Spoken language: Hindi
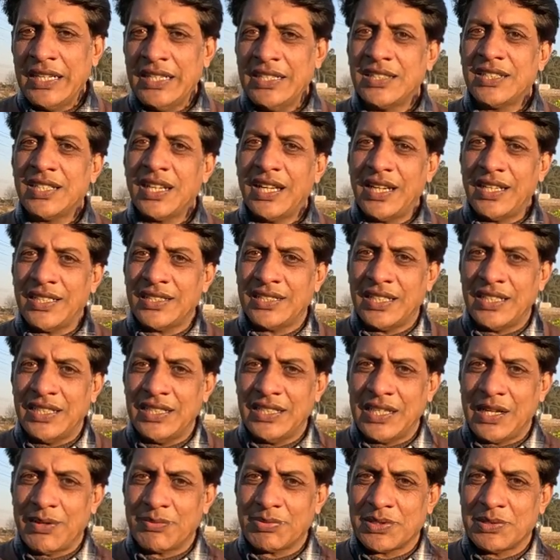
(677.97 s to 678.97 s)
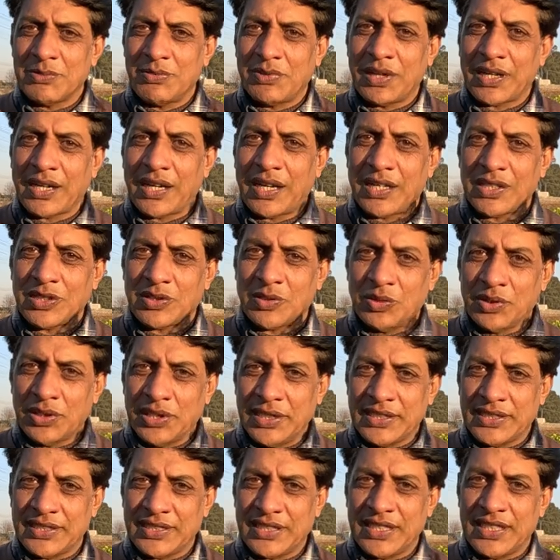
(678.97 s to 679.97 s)
इन जल्दी आपसे मुलाकात
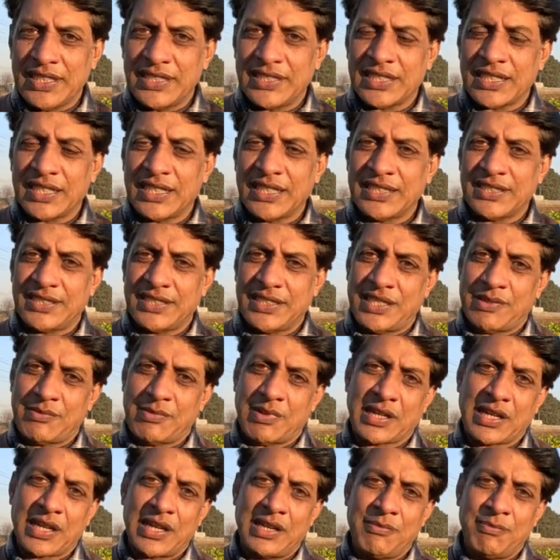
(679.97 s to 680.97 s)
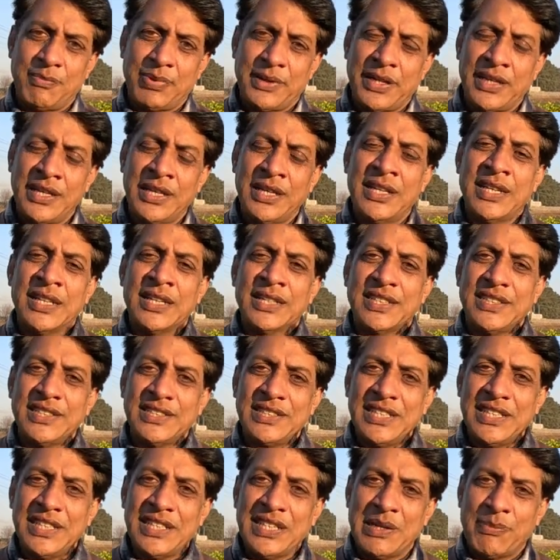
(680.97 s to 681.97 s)
होगी किसी नई जगह किसी नए मकाम पर
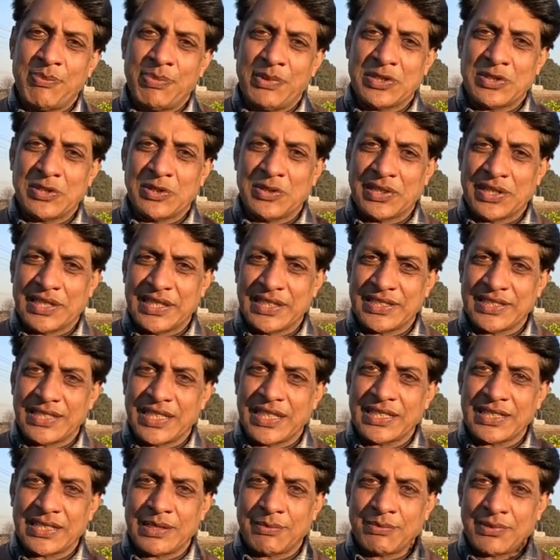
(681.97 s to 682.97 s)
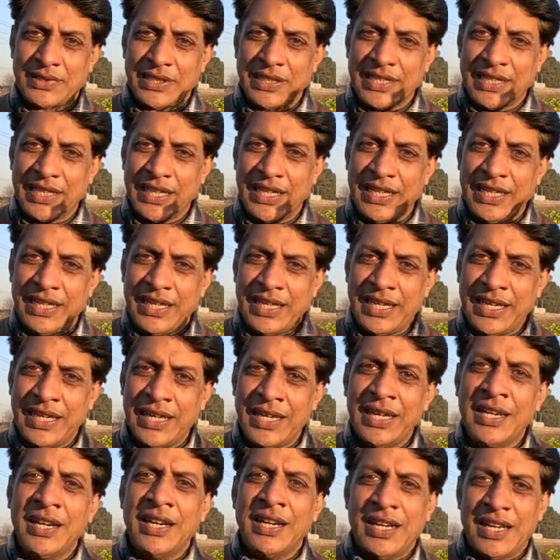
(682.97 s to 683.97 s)
किसी नए एपिसोड के साथ तब तक के लिए
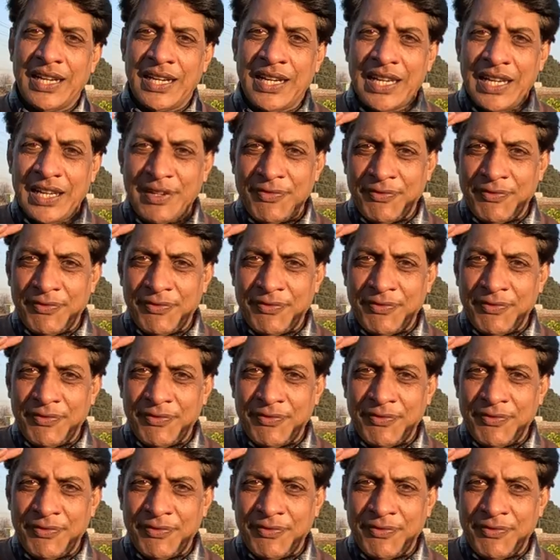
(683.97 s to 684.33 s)
अल्लाह